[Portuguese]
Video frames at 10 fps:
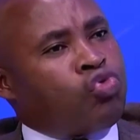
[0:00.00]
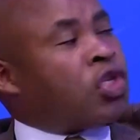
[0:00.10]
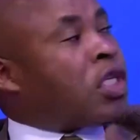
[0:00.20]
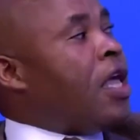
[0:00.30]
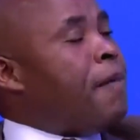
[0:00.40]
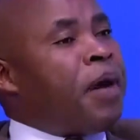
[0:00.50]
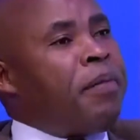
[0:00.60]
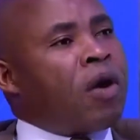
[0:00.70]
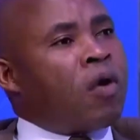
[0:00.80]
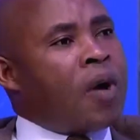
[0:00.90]
sem, em
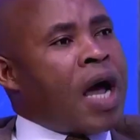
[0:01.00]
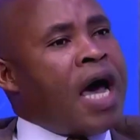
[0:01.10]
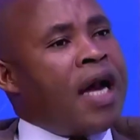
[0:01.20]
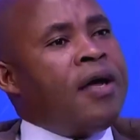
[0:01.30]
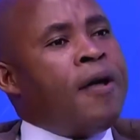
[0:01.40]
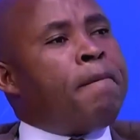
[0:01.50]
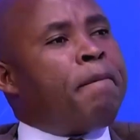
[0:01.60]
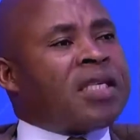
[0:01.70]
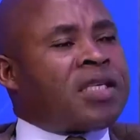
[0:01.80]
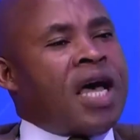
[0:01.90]
primeiro lugar,
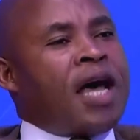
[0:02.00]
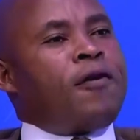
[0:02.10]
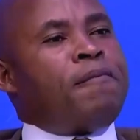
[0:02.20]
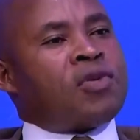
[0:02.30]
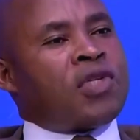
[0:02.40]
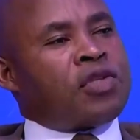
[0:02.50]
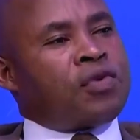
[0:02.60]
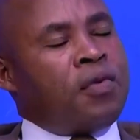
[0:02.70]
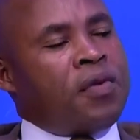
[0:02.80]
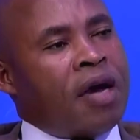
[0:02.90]
passar no
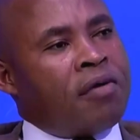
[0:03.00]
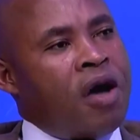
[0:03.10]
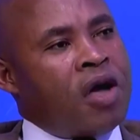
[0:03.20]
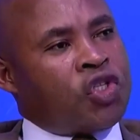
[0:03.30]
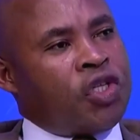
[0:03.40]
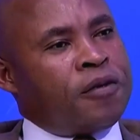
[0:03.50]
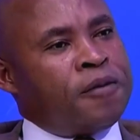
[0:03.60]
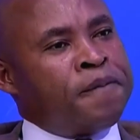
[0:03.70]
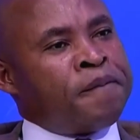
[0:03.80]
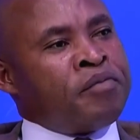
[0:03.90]
processo do
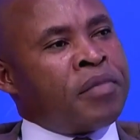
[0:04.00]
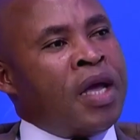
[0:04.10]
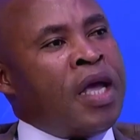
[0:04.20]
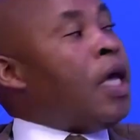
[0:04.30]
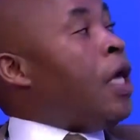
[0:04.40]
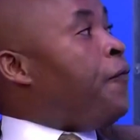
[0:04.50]
diagnóstico. E